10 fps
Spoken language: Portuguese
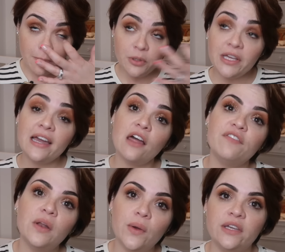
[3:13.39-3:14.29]
E por que, que ela
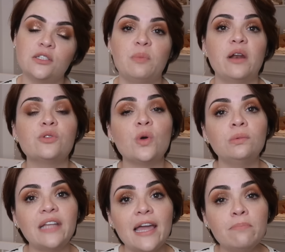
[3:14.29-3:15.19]
falou isso? Para nos
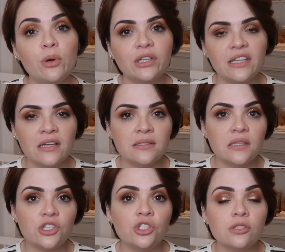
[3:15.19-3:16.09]
contar a
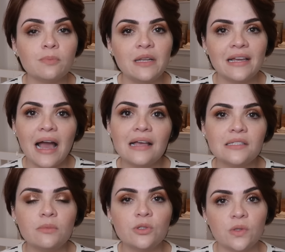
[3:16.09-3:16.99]
importância da gente explicar
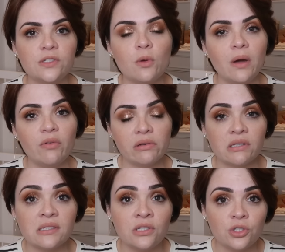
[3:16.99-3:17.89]
as emoções que o Manuel
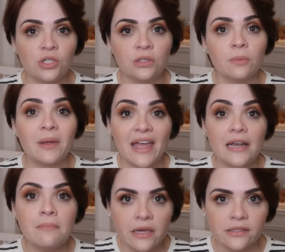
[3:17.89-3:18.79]
tá sentindo para
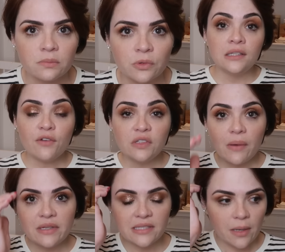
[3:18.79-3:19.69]
ele mesmo. Então vou
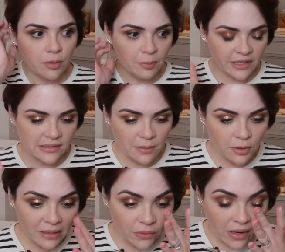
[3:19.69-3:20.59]
dar um exemplo. Por
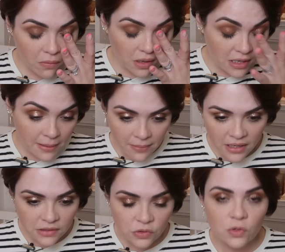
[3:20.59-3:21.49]
exemplo, o Manuel
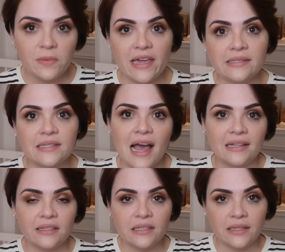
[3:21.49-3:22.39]
ama subir a
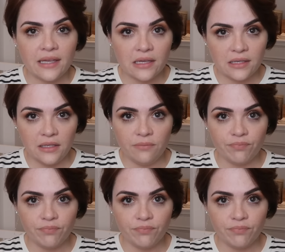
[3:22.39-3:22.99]
escada que tem aqui.